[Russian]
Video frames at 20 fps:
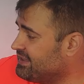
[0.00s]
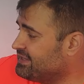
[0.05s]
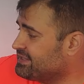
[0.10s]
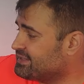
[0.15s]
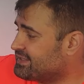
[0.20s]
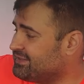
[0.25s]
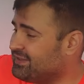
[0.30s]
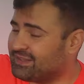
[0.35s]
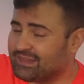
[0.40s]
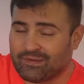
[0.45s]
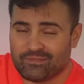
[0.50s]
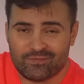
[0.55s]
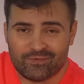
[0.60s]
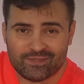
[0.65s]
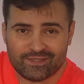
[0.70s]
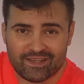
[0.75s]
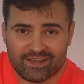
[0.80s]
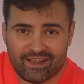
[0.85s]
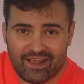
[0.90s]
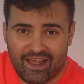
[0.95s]

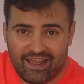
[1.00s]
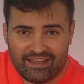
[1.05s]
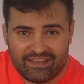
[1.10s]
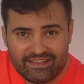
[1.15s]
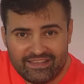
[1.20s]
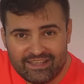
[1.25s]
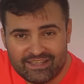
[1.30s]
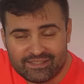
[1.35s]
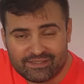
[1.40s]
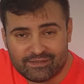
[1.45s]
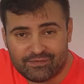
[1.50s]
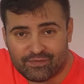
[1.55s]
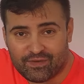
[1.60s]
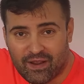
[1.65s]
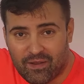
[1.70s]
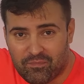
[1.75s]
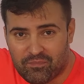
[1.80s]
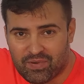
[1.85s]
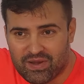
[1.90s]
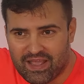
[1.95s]
Светомузыка есть в
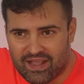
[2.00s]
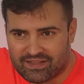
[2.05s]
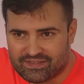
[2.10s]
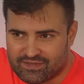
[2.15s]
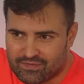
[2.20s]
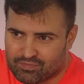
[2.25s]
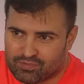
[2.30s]
комплекте.